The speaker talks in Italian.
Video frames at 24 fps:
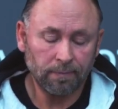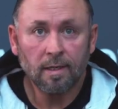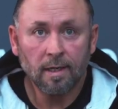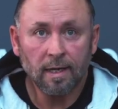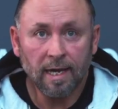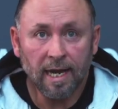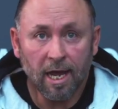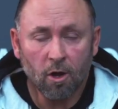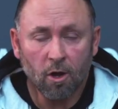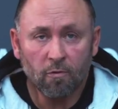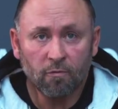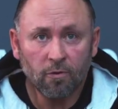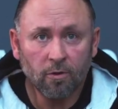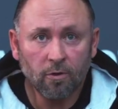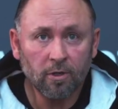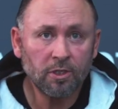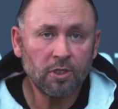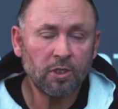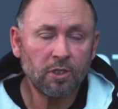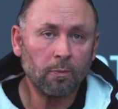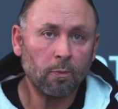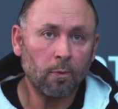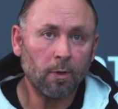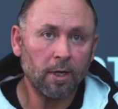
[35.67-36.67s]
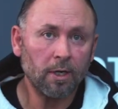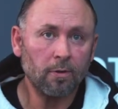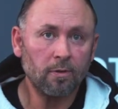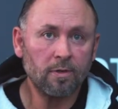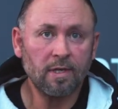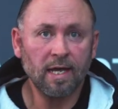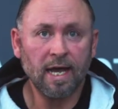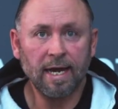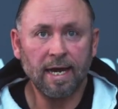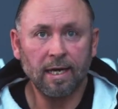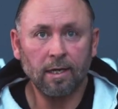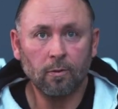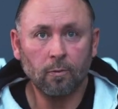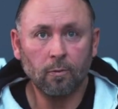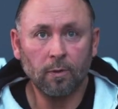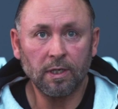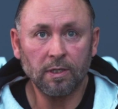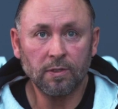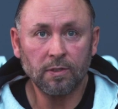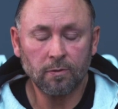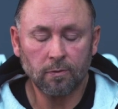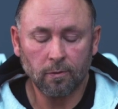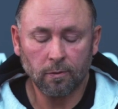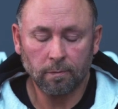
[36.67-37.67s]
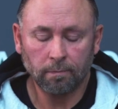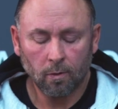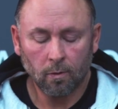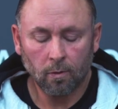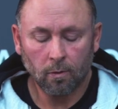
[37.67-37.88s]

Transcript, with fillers: Neoflor ci può aiutare in questo.